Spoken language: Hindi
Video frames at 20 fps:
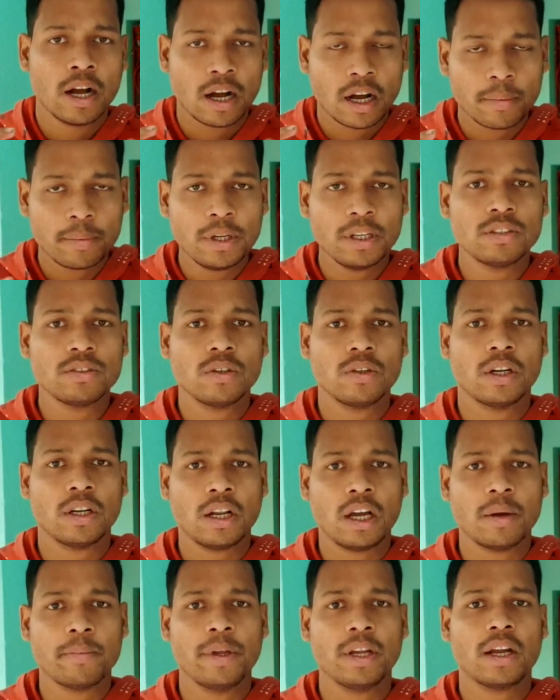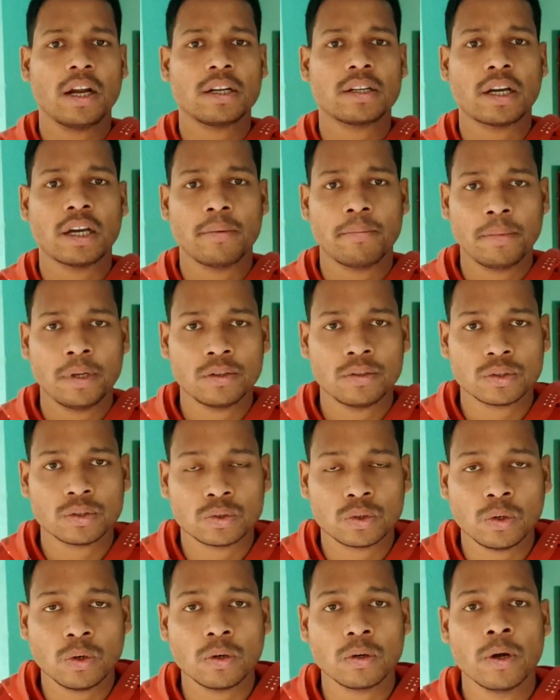अभी जो है ना अभी का टाइम में
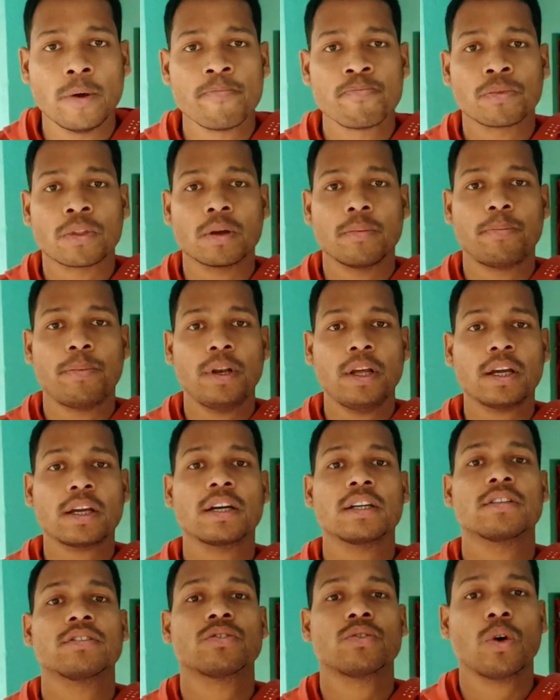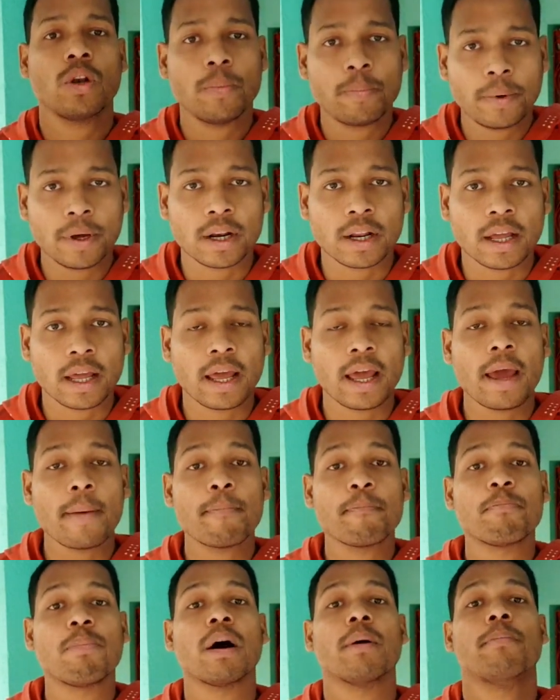दोस्तों प्ले कंसोल पर
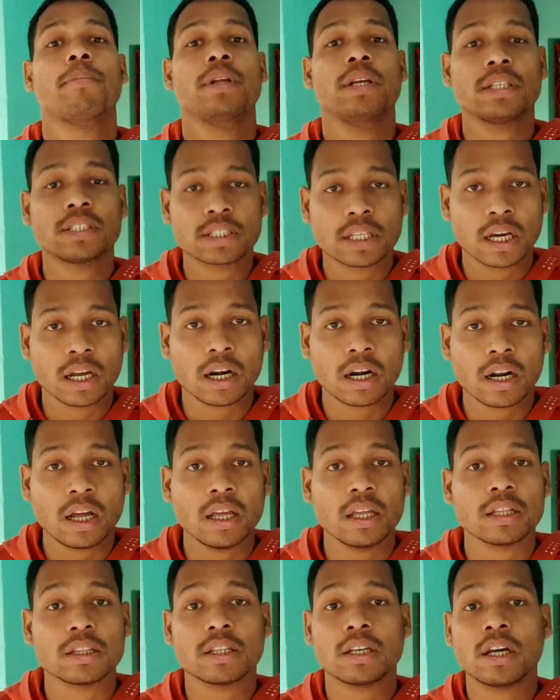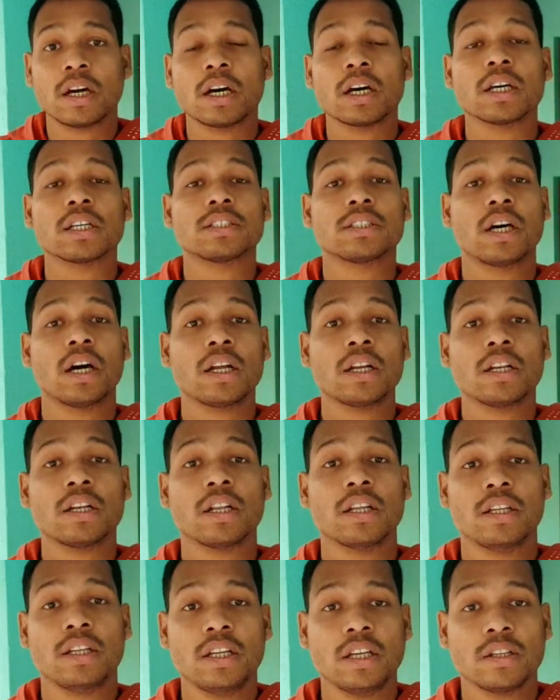ऐप पब्लिश करना इतना आसान
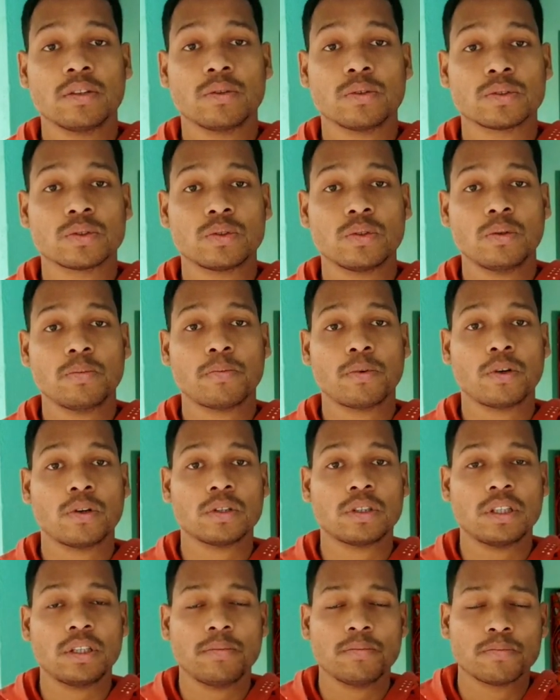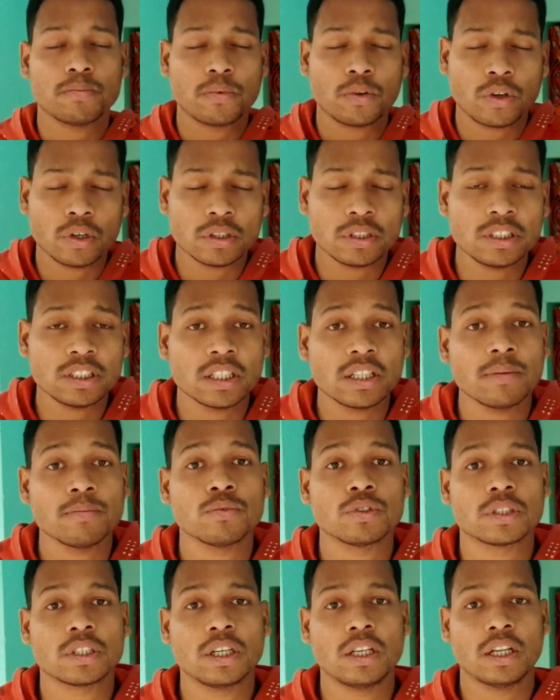नहीं है दोस्तों बहुत ही बहुत ही ज़्यादा
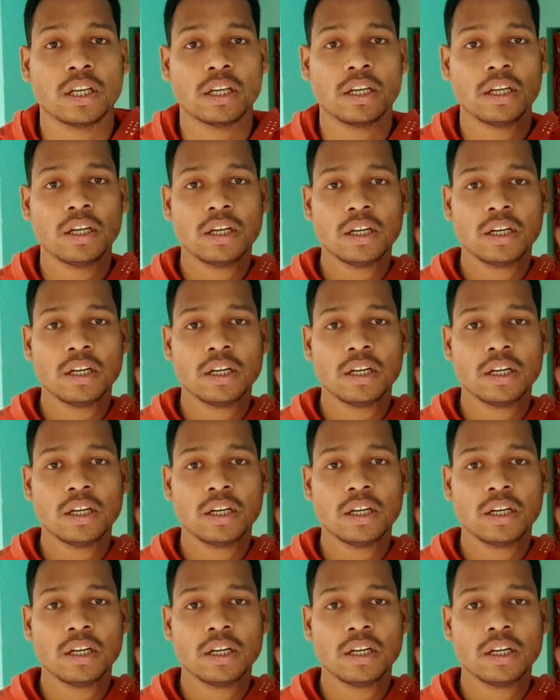मुश्किल है